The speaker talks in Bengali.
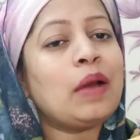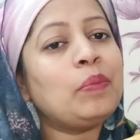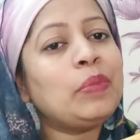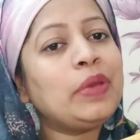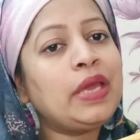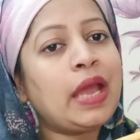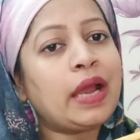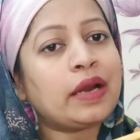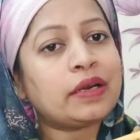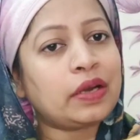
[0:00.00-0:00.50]

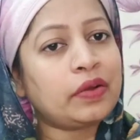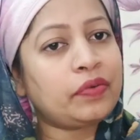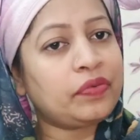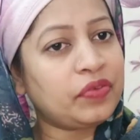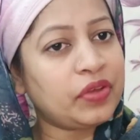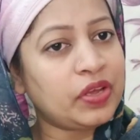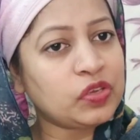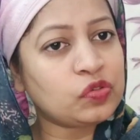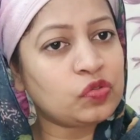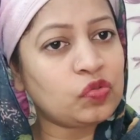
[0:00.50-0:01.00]
আমি একটা
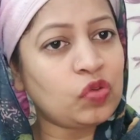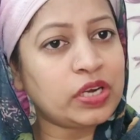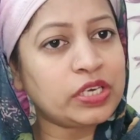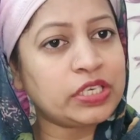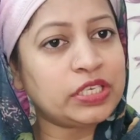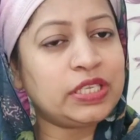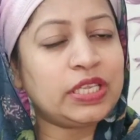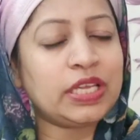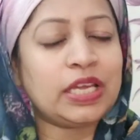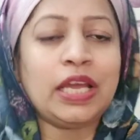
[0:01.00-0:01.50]
ফেস
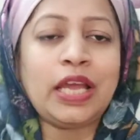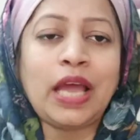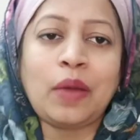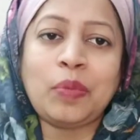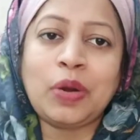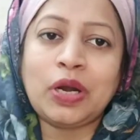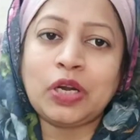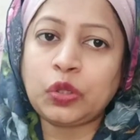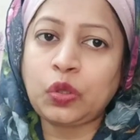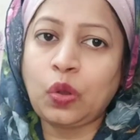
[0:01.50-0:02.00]
ওয়াশ দিয়ে
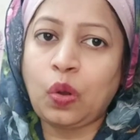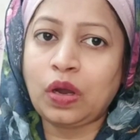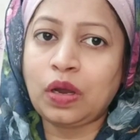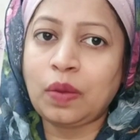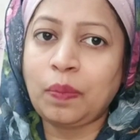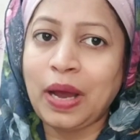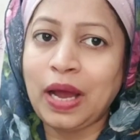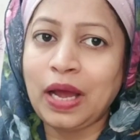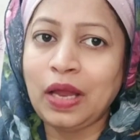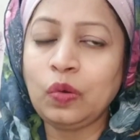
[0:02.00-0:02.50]
আমার
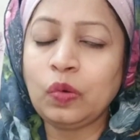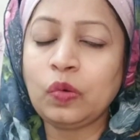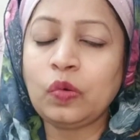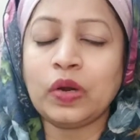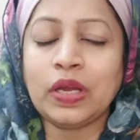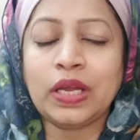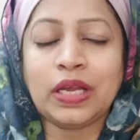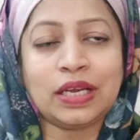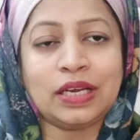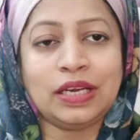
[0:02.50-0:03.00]
ত্বক ভালো
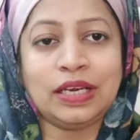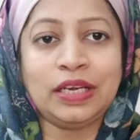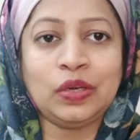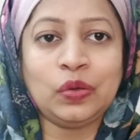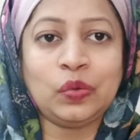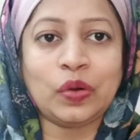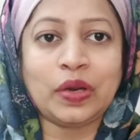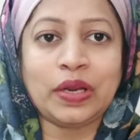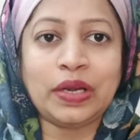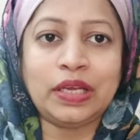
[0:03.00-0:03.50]
করে
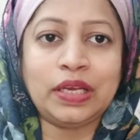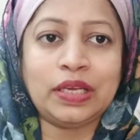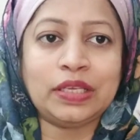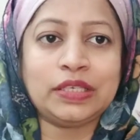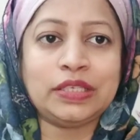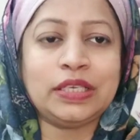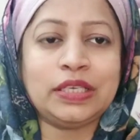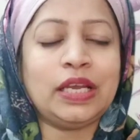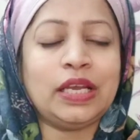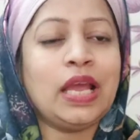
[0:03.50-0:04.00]
ক্লিন করে
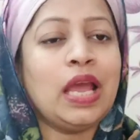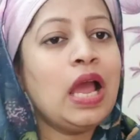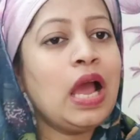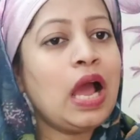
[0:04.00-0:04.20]
নিয়েছি